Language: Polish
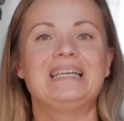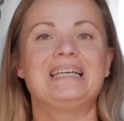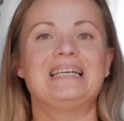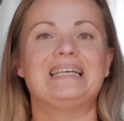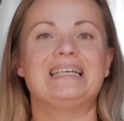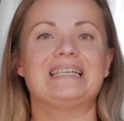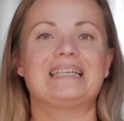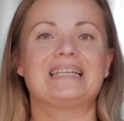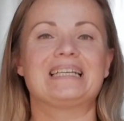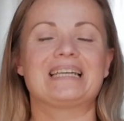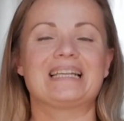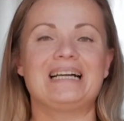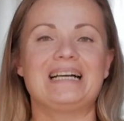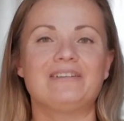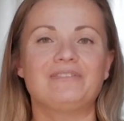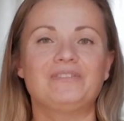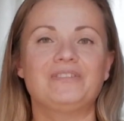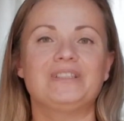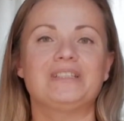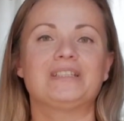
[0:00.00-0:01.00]
E,
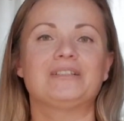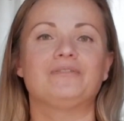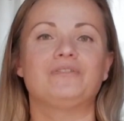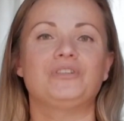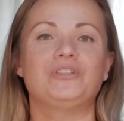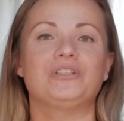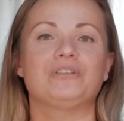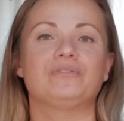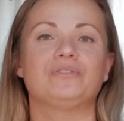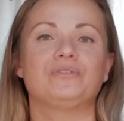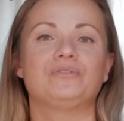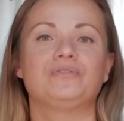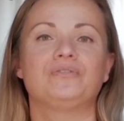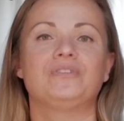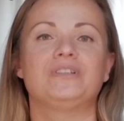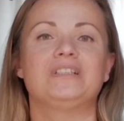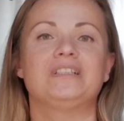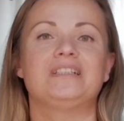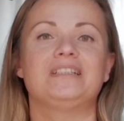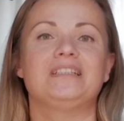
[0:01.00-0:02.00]
grafik wysiewów
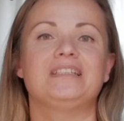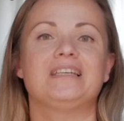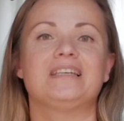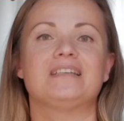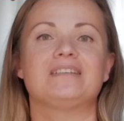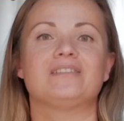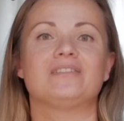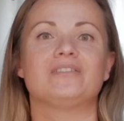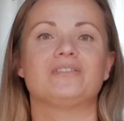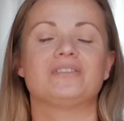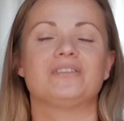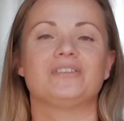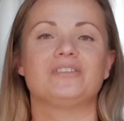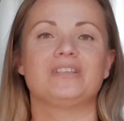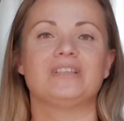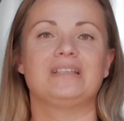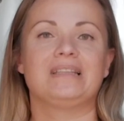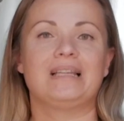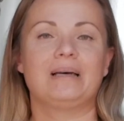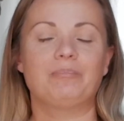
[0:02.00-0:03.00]
e, jest
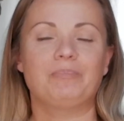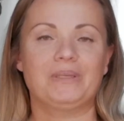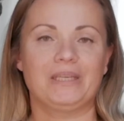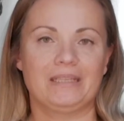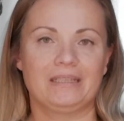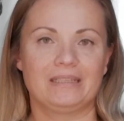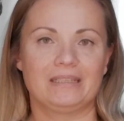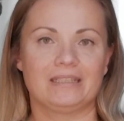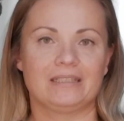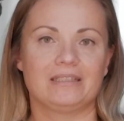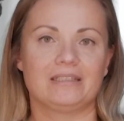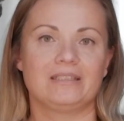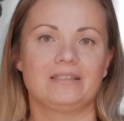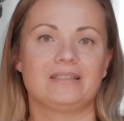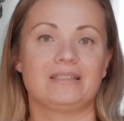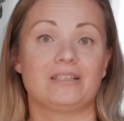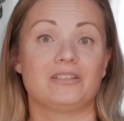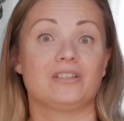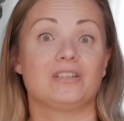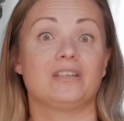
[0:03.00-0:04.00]
dosyć napięty,
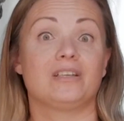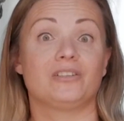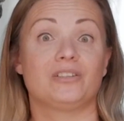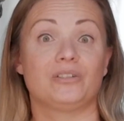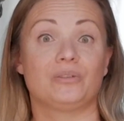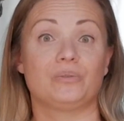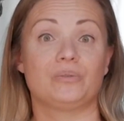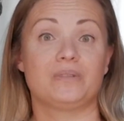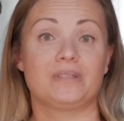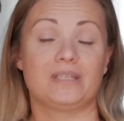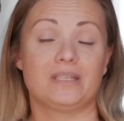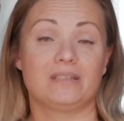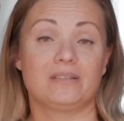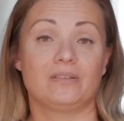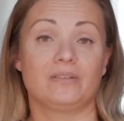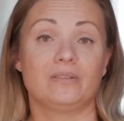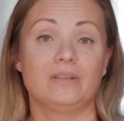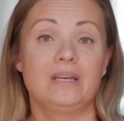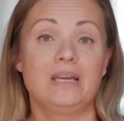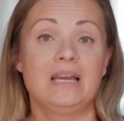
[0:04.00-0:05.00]
zaczyna się już
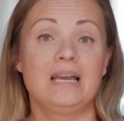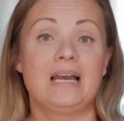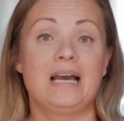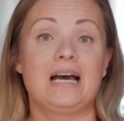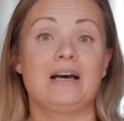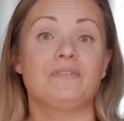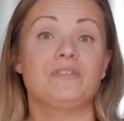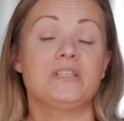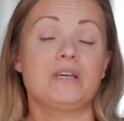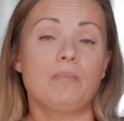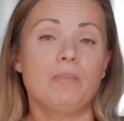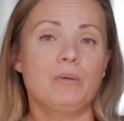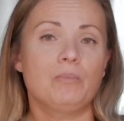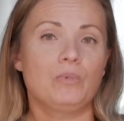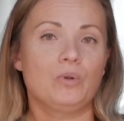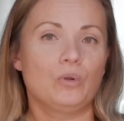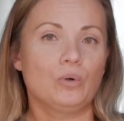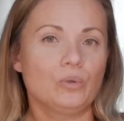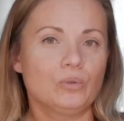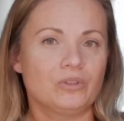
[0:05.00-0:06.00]
sezon, a w samym
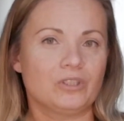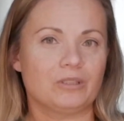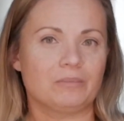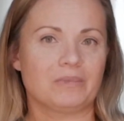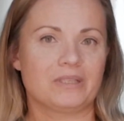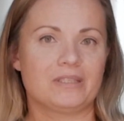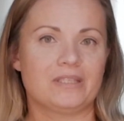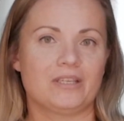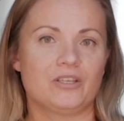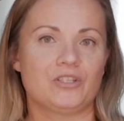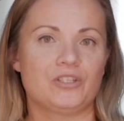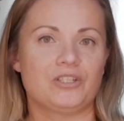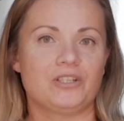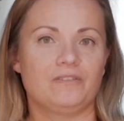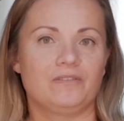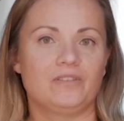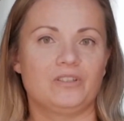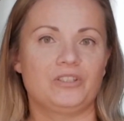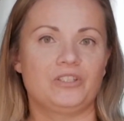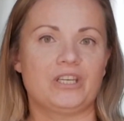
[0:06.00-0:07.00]
lutym chcę jeszcze
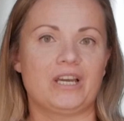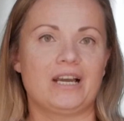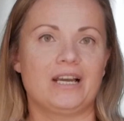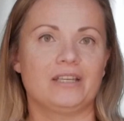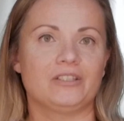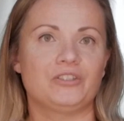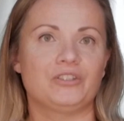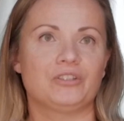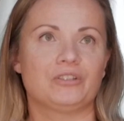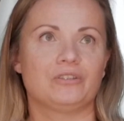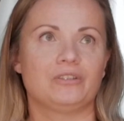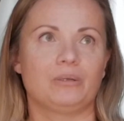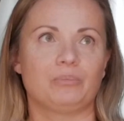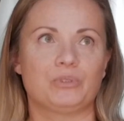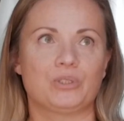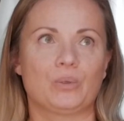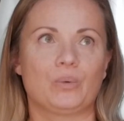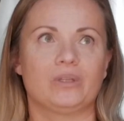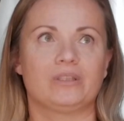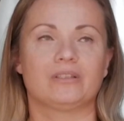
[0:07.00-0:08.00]
wysiać na
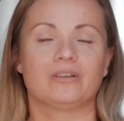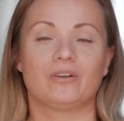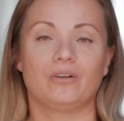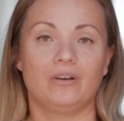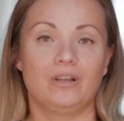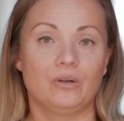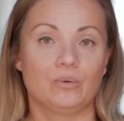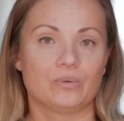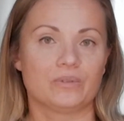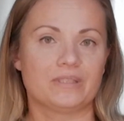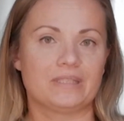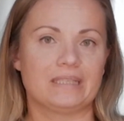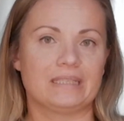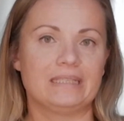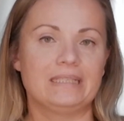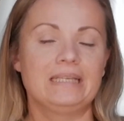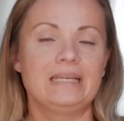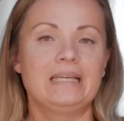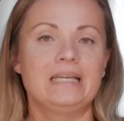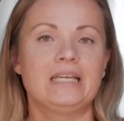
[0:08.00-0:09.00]
przykład
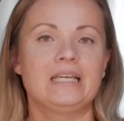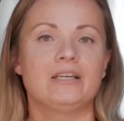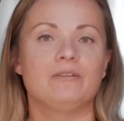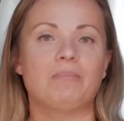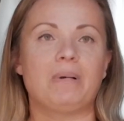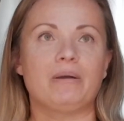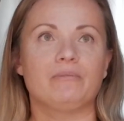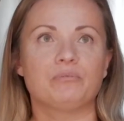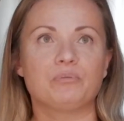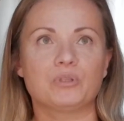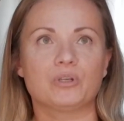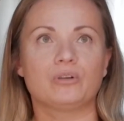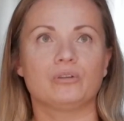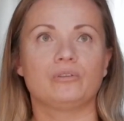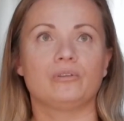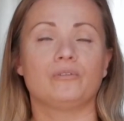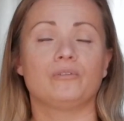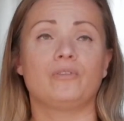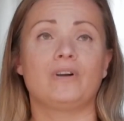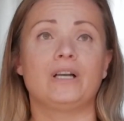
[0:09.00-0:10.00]
koleusy. Mam w
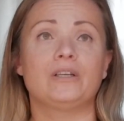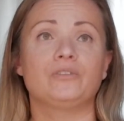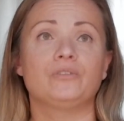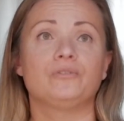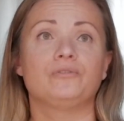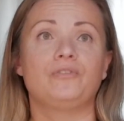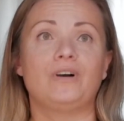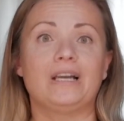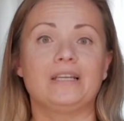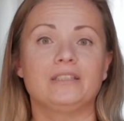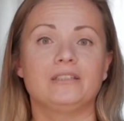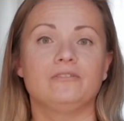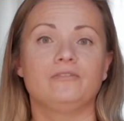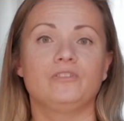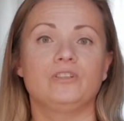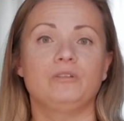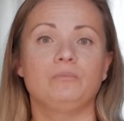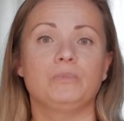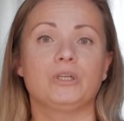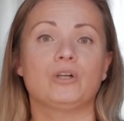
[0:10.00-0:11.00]
przygotowaniu fajny
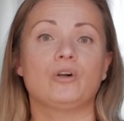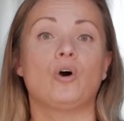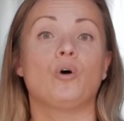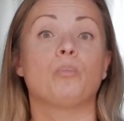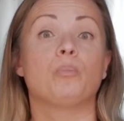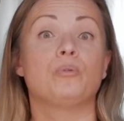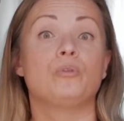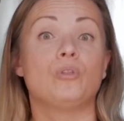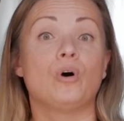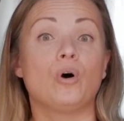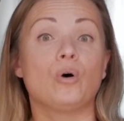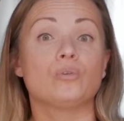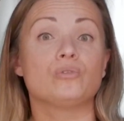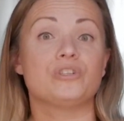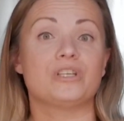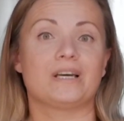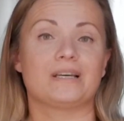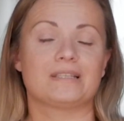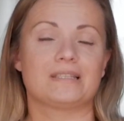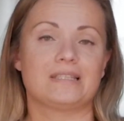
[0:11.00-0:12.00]
filmik o
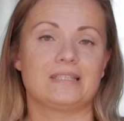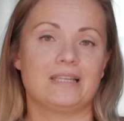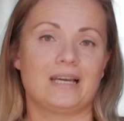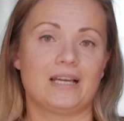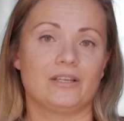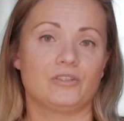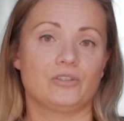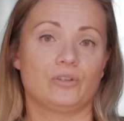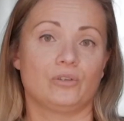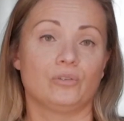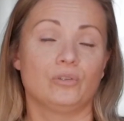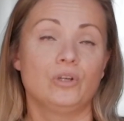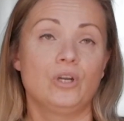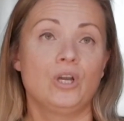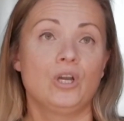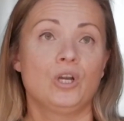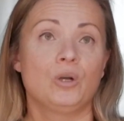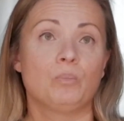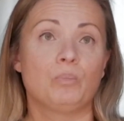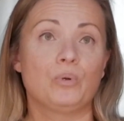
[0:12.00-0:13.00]
pnączach z nasion,
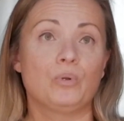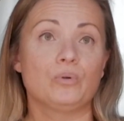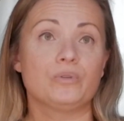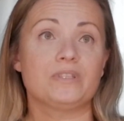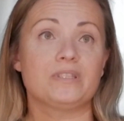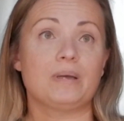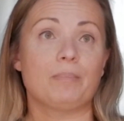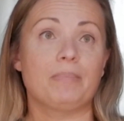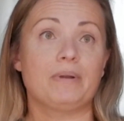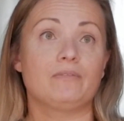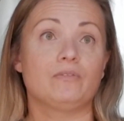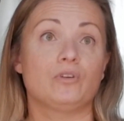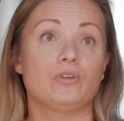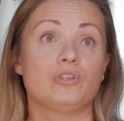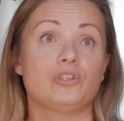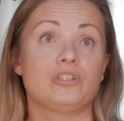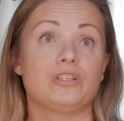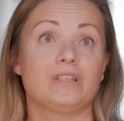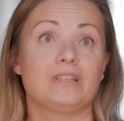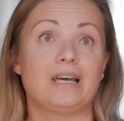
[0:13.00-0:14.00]
plus na pewno
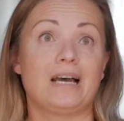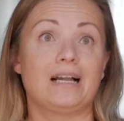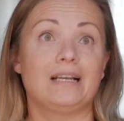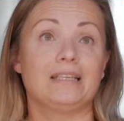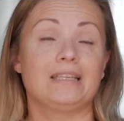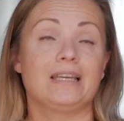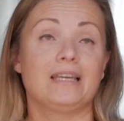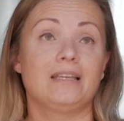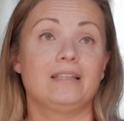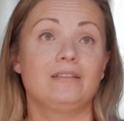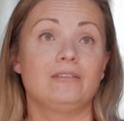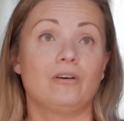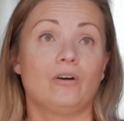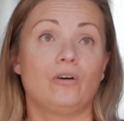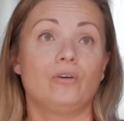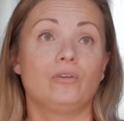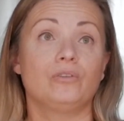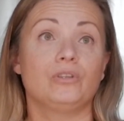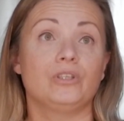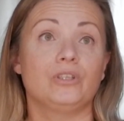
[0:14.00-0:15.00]
jeszcze dalie,
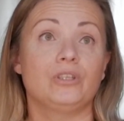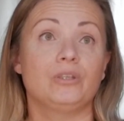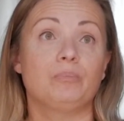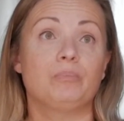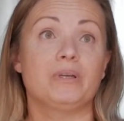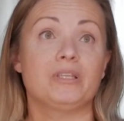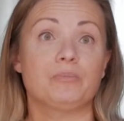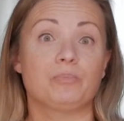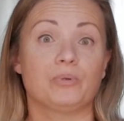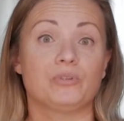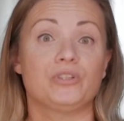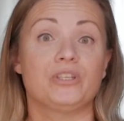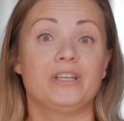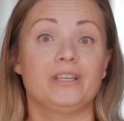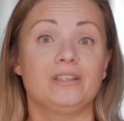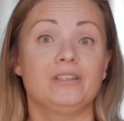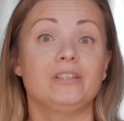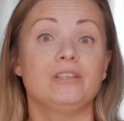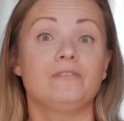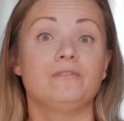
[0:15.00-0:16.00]
no i
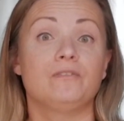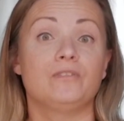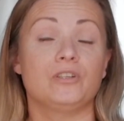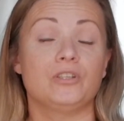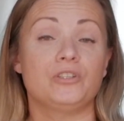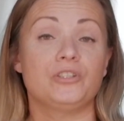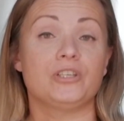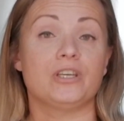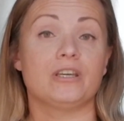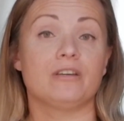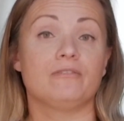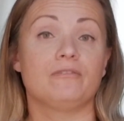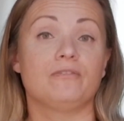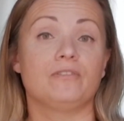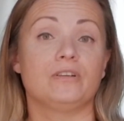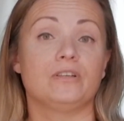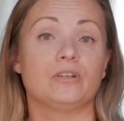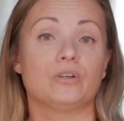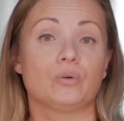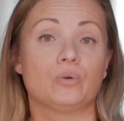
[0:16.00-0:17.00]
bezpośredni wysiew
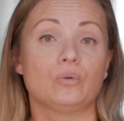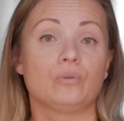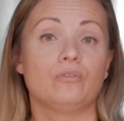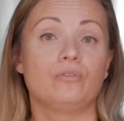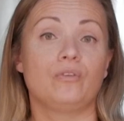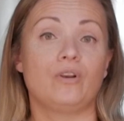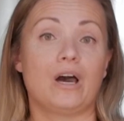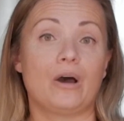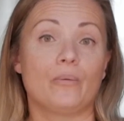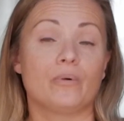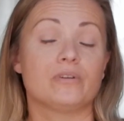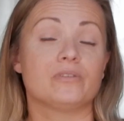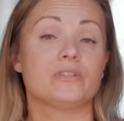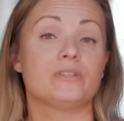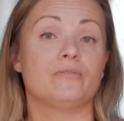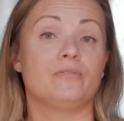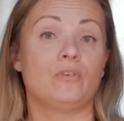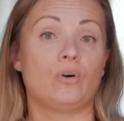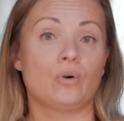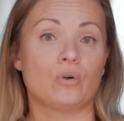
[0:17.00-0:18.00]
e, cool flowers
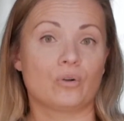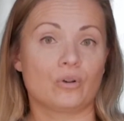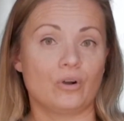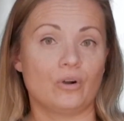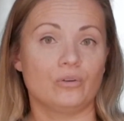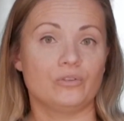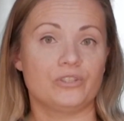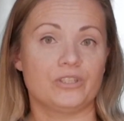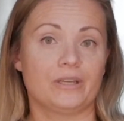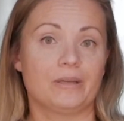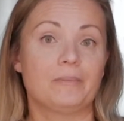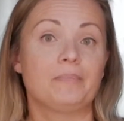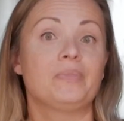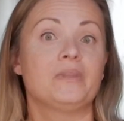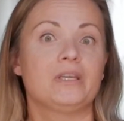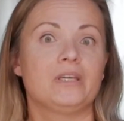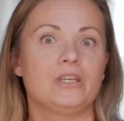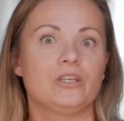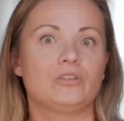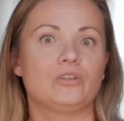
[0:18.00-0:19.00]
w ogrodzie.
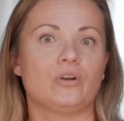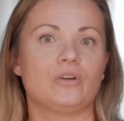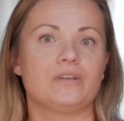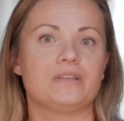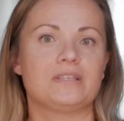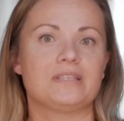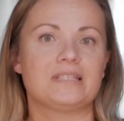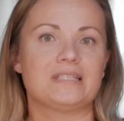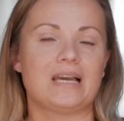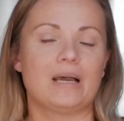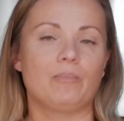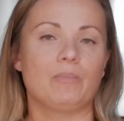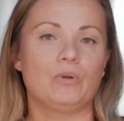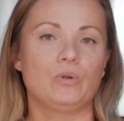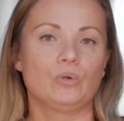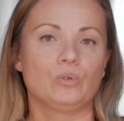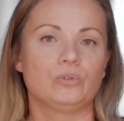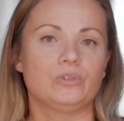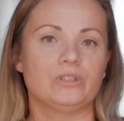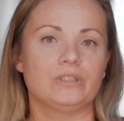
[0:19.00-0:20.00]
I to jest sam
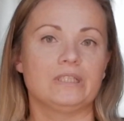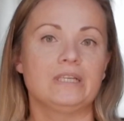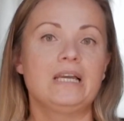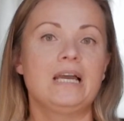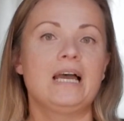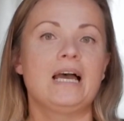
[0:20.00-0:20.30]
luty.